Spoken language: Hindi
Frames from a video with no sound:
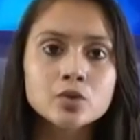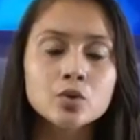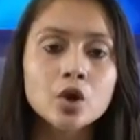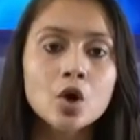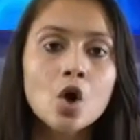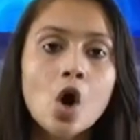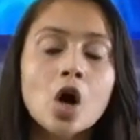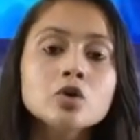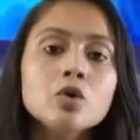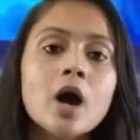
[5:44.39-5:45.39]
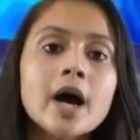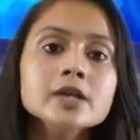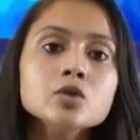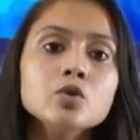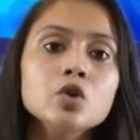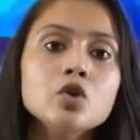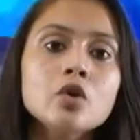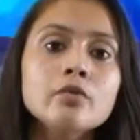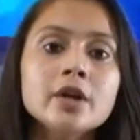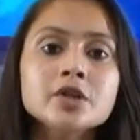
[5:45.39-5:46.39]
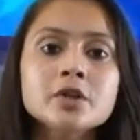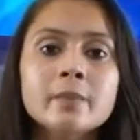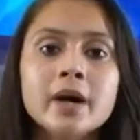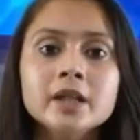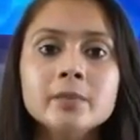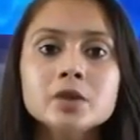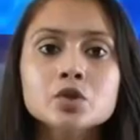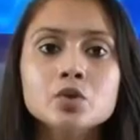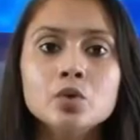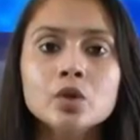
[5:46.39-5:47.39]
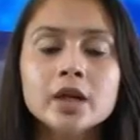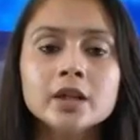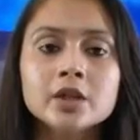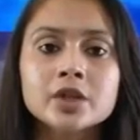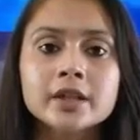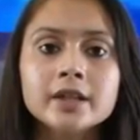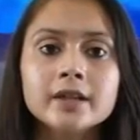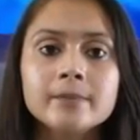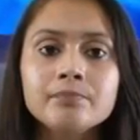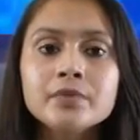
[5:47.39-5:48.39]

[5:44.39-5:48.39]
स्कूल और दो हाई स्कूलों को वरिष्ठ माध्यमिक स्कूलों का दर्जा दिया है